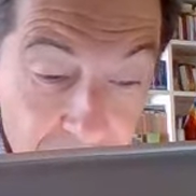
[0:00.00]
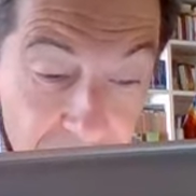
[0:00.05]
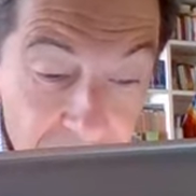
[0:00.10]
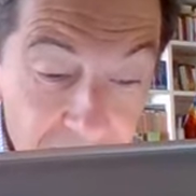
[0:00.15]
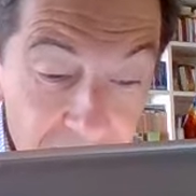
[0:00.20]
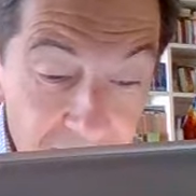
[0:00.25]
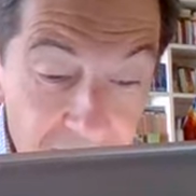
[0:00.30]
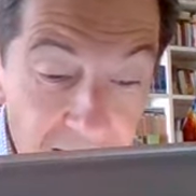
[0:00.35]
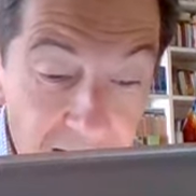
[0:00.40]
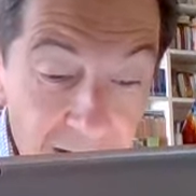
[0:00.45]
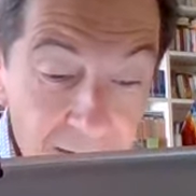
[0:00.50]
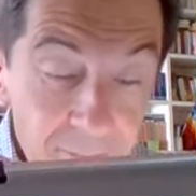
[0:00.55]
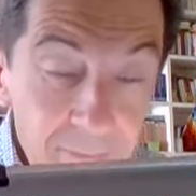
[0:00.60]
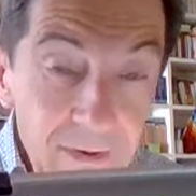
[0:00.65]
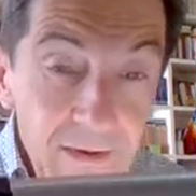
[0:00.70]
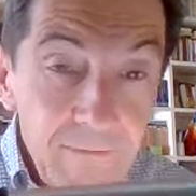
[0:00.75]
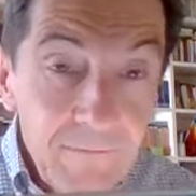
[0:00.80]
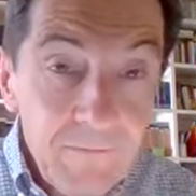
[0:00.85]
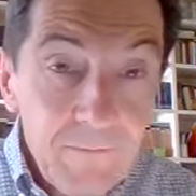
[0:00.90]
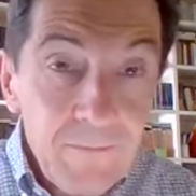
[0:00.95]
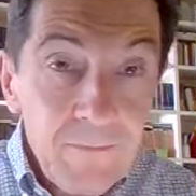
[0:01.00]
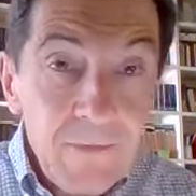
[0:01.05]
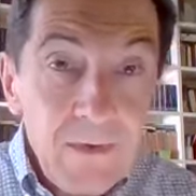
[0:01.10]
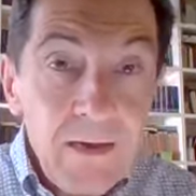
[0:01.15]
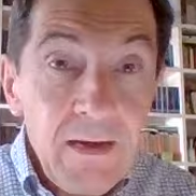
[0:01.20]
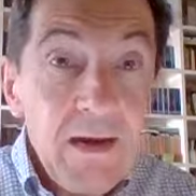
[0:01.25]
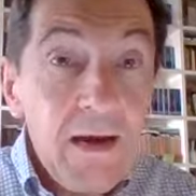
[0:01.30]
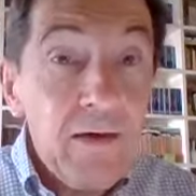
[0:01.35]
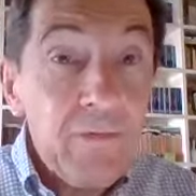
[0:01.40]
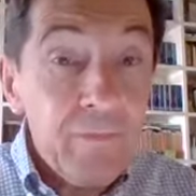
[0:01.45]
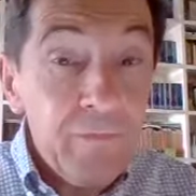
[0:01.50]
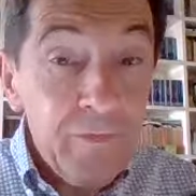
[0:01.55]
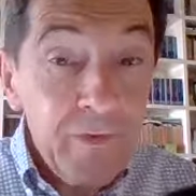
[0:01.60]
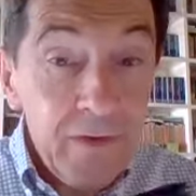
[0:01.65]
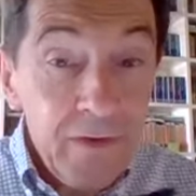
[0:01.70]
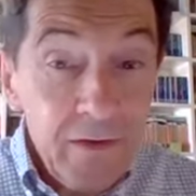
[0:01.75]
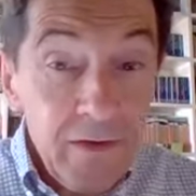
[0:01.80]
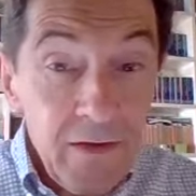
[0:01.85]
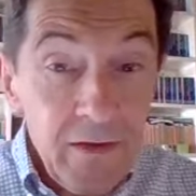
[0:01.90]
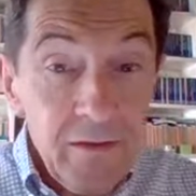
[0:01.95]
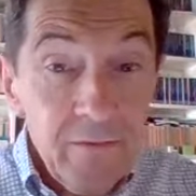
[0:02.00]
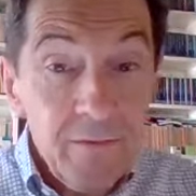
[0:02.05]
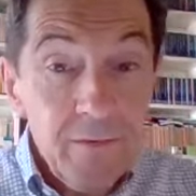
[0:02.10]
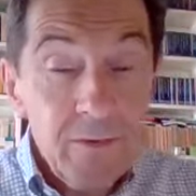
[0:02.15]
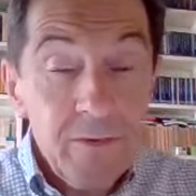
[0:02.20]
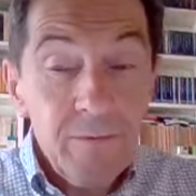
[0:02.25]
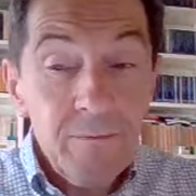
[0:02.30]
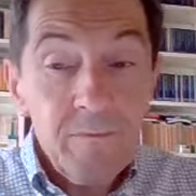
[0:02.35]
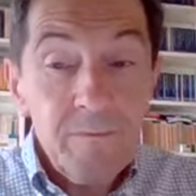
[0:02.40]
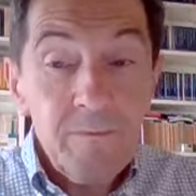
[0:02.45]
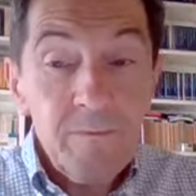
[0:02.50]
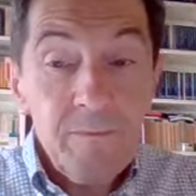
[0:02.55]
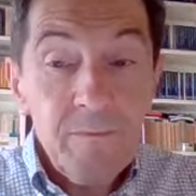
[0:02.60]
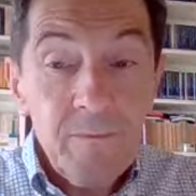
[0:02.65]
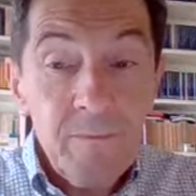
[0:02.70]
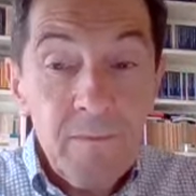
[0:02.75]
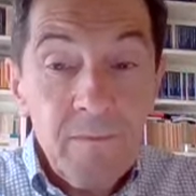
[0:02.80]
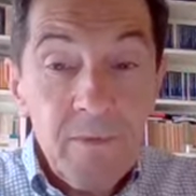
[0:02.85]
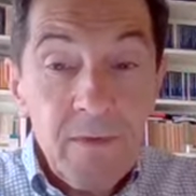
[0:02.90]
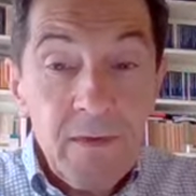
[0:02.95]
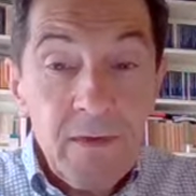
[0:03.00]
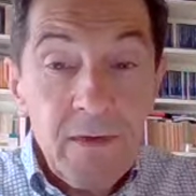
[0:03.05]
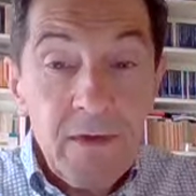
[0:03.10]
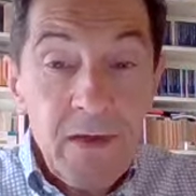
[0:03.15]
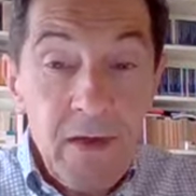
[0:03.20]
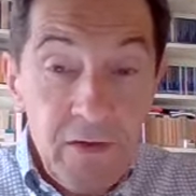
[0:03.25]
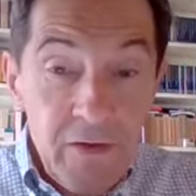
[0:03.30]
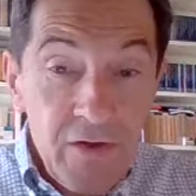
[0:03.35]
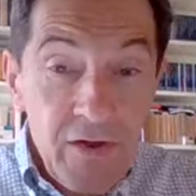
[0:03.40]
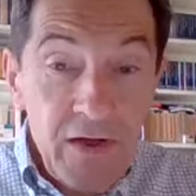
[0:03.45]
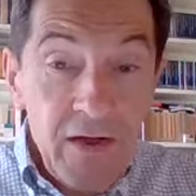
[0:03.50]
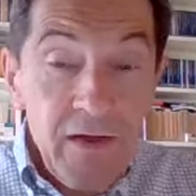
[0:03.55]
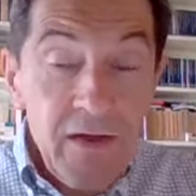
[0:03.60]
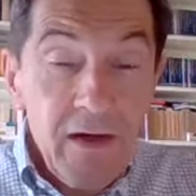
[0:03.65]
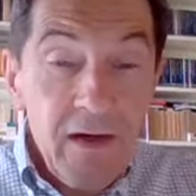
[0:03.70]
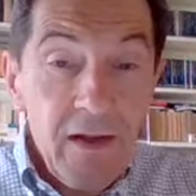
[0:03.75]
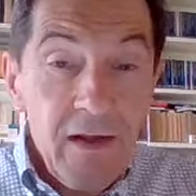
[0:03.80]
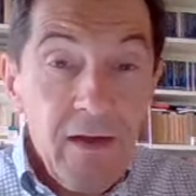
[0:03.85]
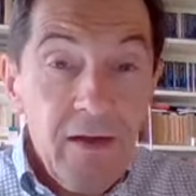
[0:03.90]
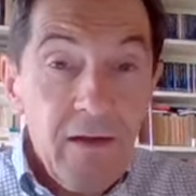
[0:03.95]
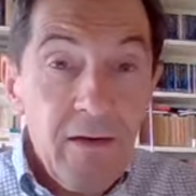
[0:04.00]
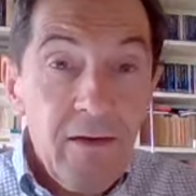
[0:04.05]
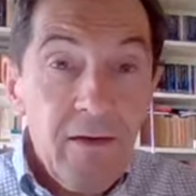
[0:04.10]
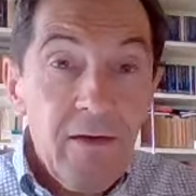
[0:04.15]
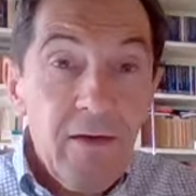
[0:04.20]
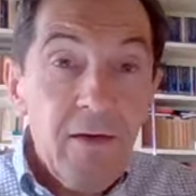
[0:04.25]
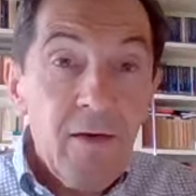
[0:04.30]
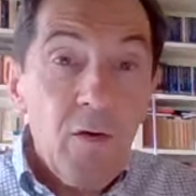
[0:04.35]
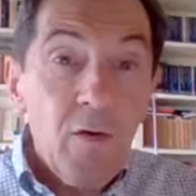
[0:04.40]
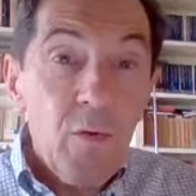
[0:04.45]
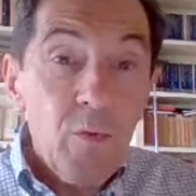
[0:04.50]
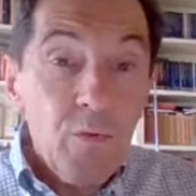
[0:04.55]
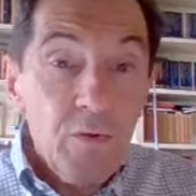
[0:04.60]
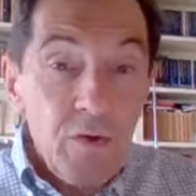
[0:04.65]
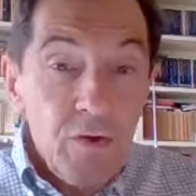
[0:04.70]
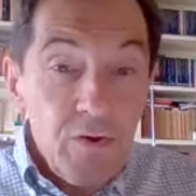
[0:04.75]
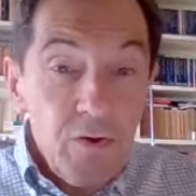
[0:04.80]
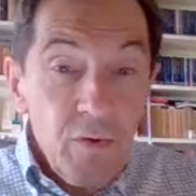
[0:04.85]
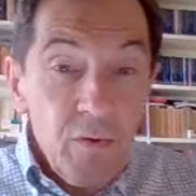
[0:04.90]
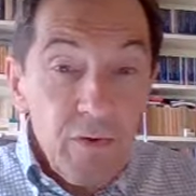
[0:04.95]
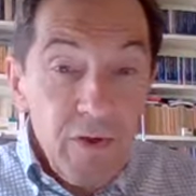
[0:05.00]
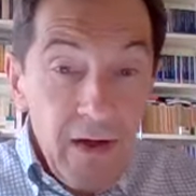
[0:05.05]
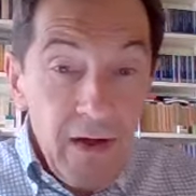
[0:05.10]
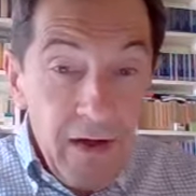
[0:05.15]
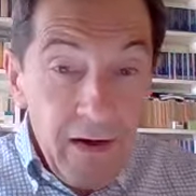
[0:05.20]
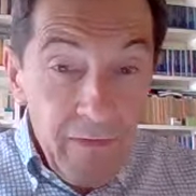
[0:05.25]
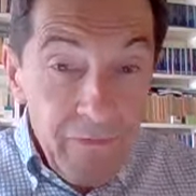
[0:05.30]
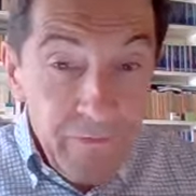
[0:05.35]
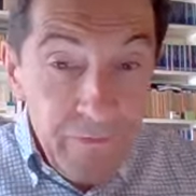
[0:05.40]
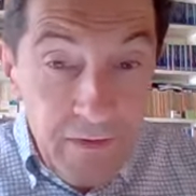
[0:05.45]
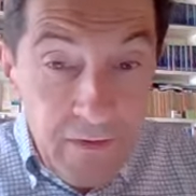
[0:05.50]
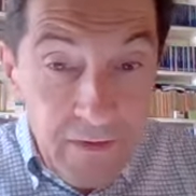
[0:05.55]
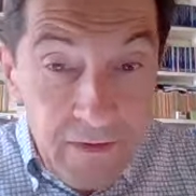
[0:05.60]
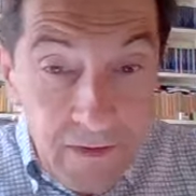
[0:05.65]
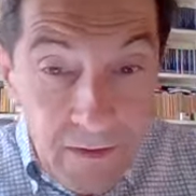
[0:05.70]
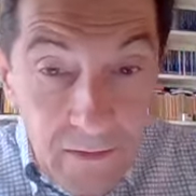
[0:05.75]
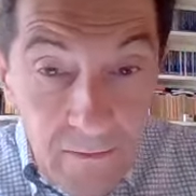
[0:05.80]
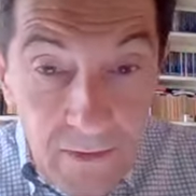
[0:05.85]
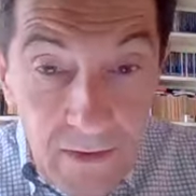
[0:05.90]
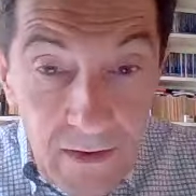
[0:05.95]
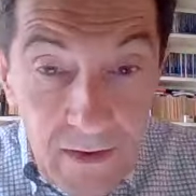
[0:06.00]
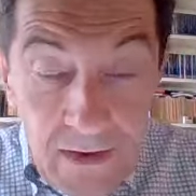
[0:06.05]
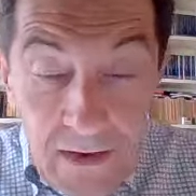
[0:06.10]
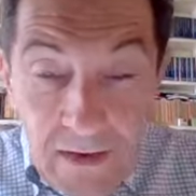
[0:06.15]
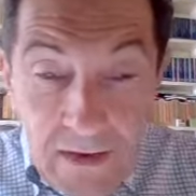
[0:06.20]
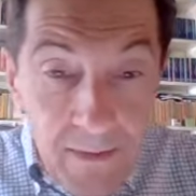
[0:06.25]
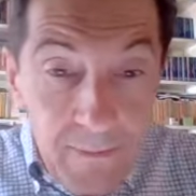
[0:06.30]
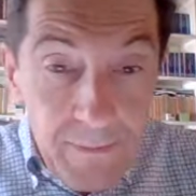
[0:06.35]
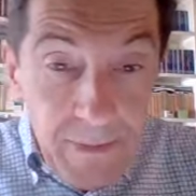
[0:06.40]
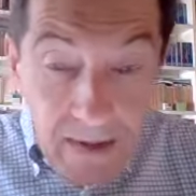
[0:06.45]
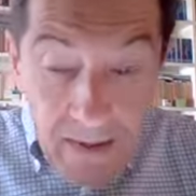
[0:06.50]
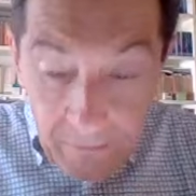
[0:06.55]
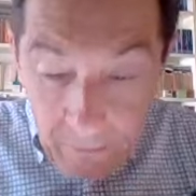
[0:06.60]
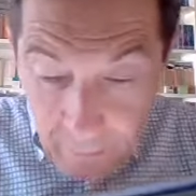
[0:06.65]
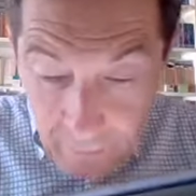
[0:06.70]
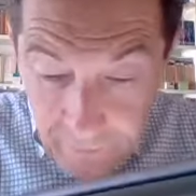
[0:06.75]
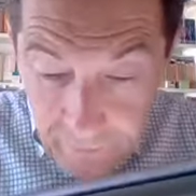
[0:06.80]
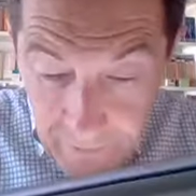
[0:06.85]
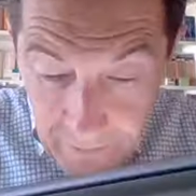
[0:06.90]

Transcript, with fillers: del legame affettivo che genera condizioni affettive che chiamiamo